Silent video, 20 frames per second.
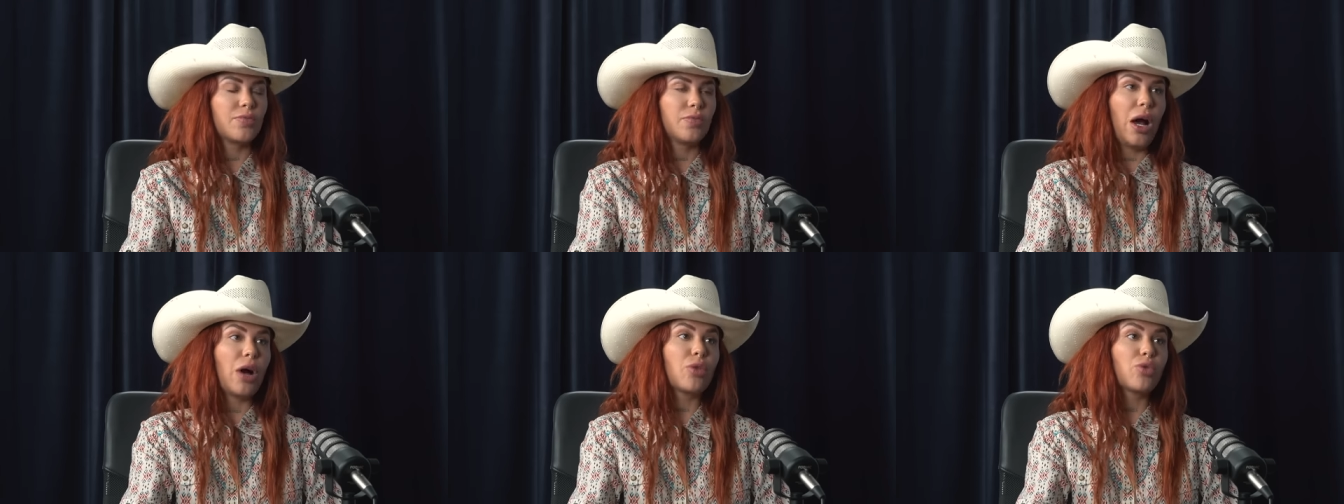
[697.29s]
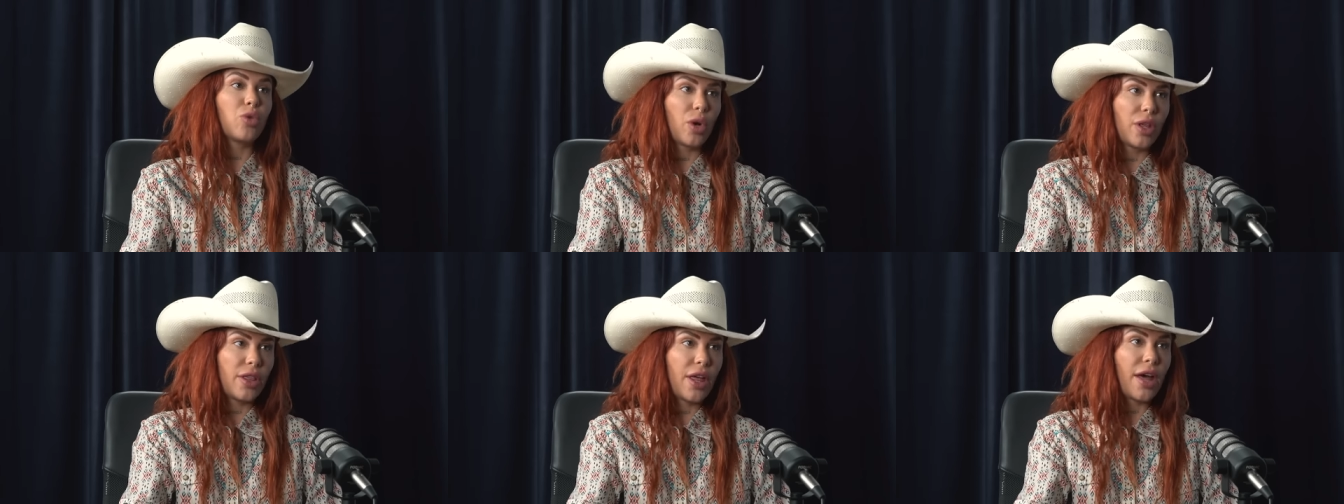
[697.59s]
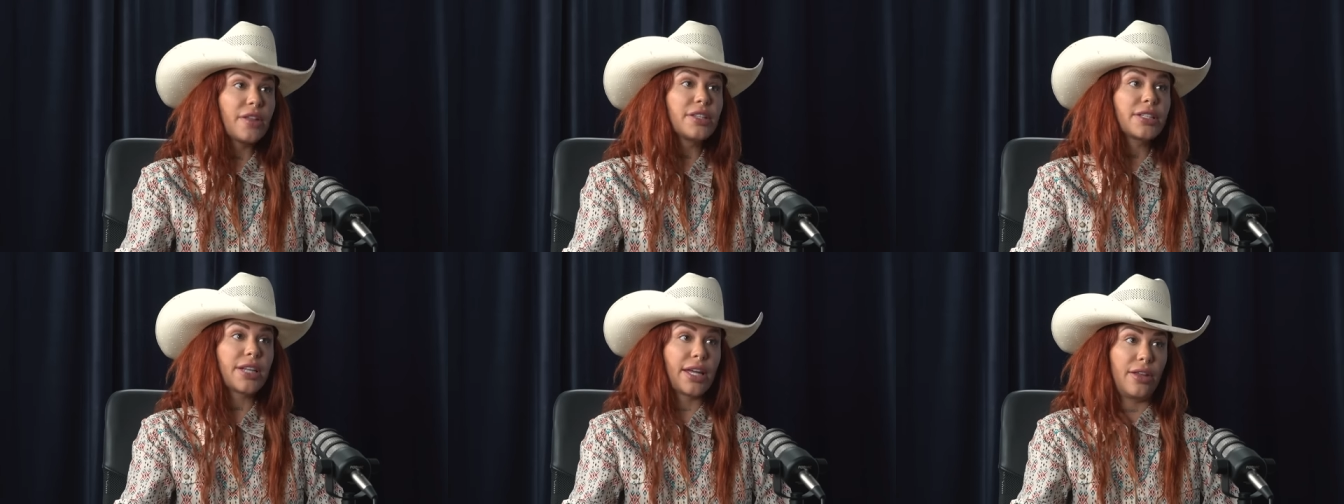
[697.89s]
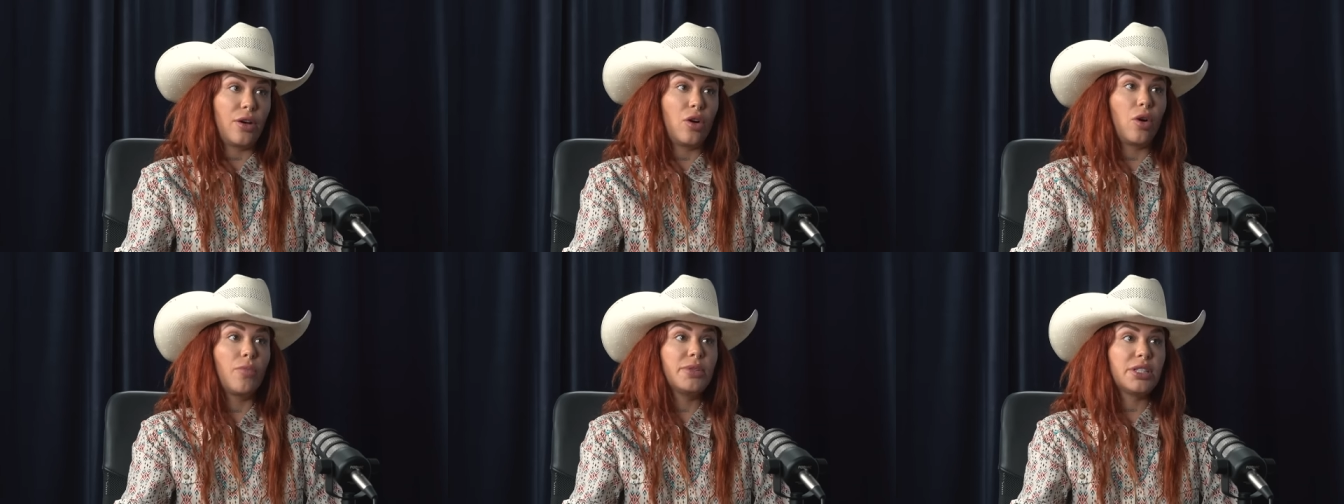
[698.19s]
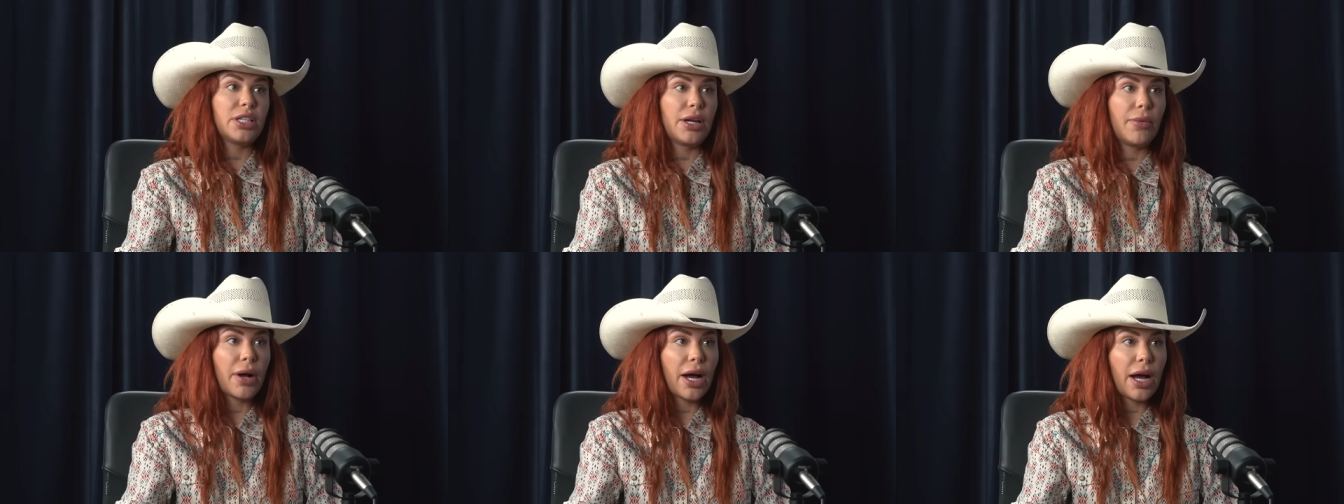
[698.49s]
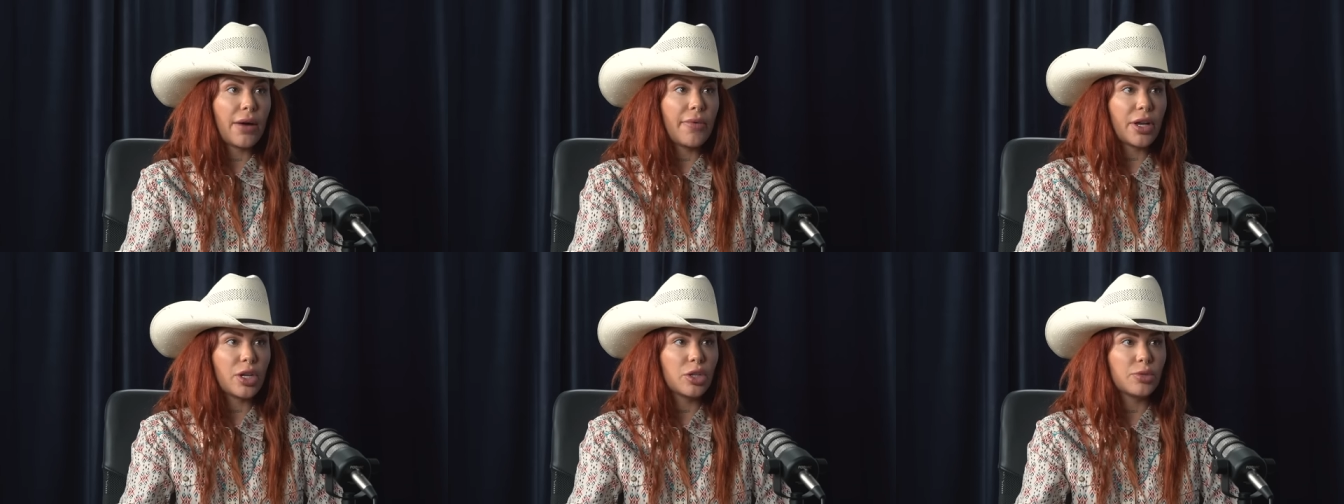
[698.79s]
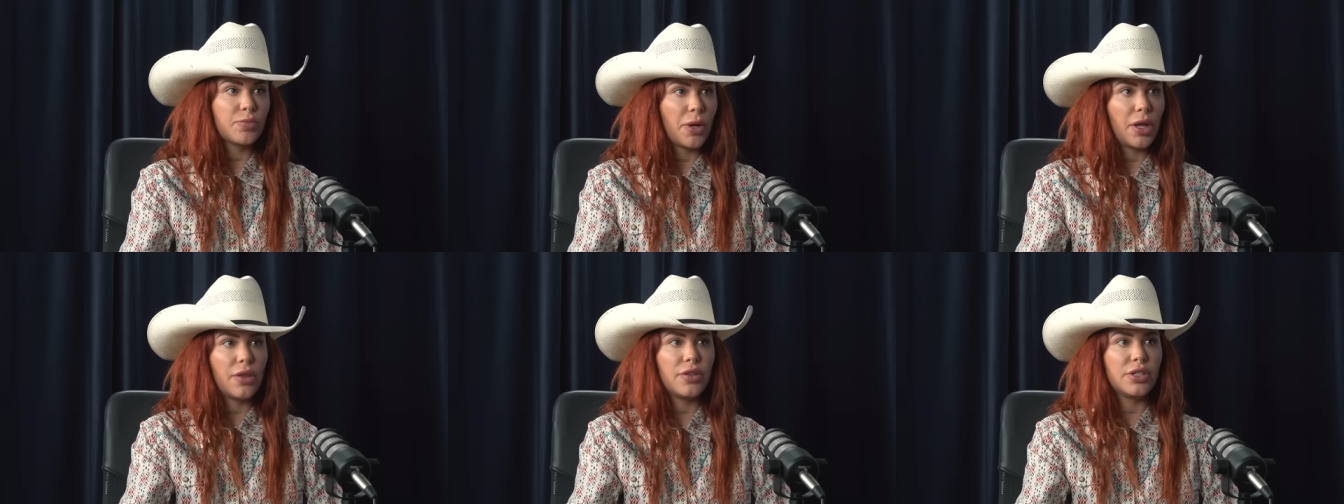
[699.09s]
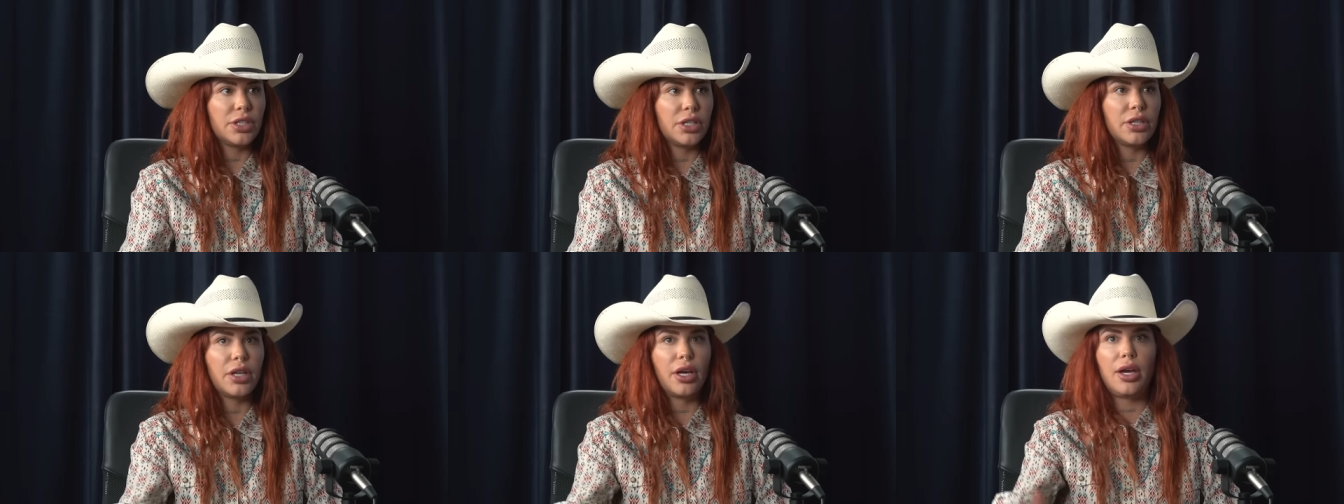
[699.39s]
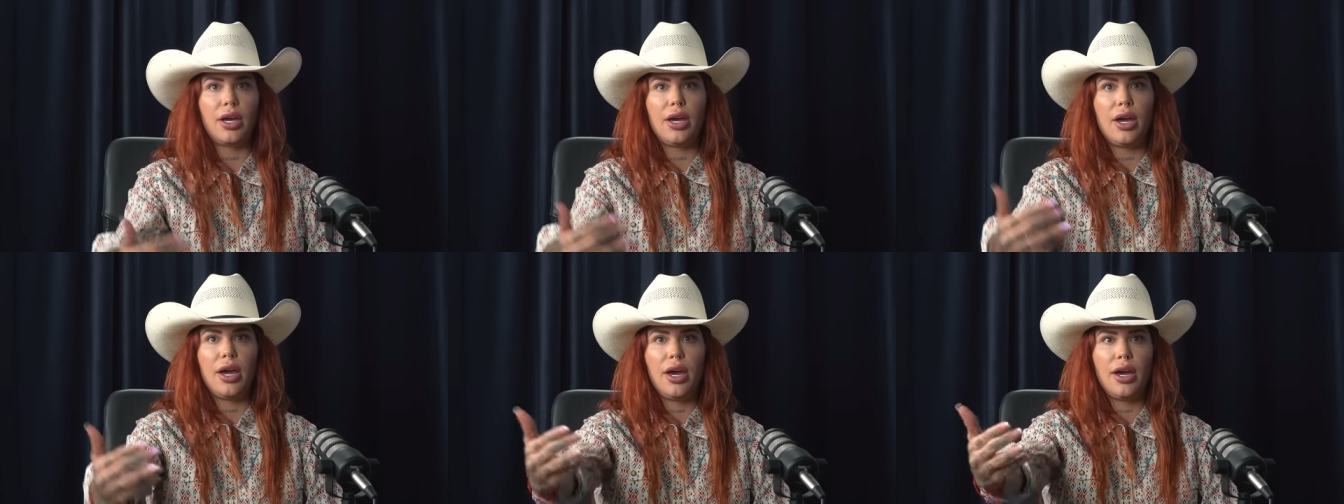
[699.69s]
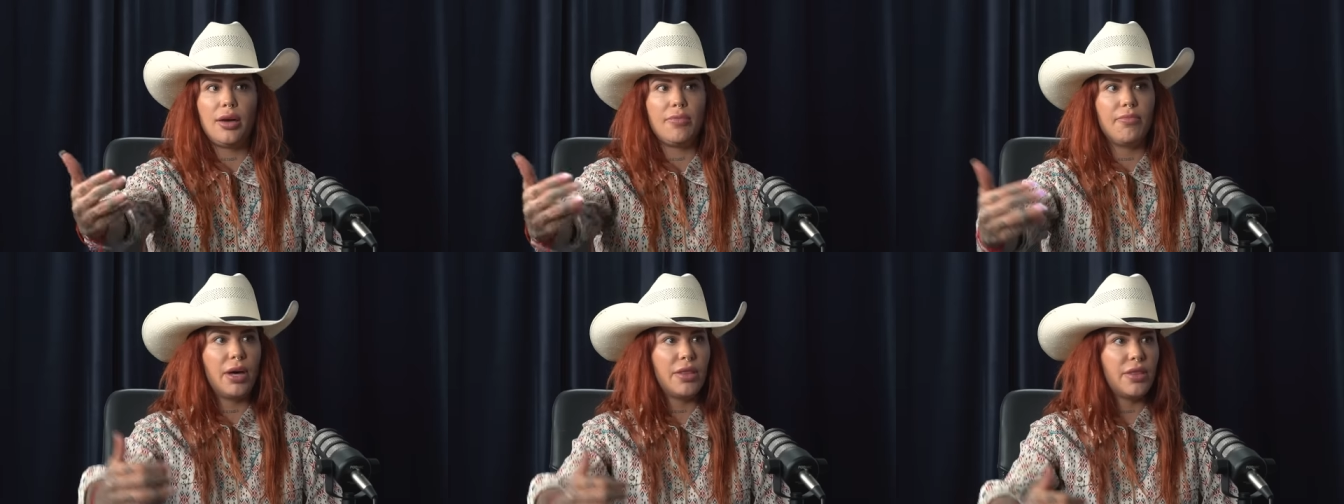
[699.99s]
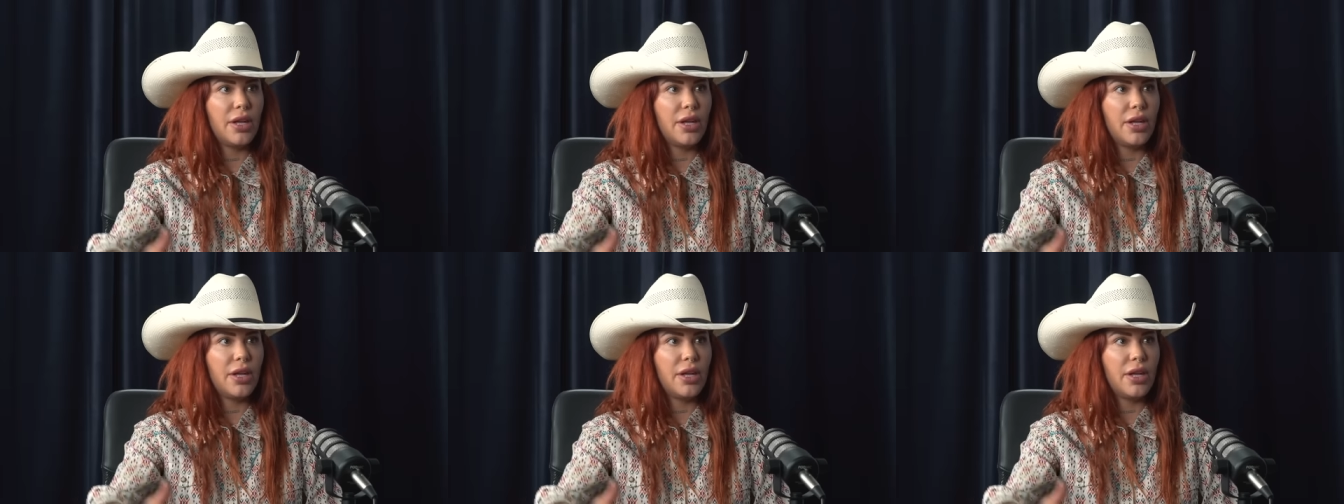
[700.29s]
autoridades que decomisaban caballos puedan decirle que, ah,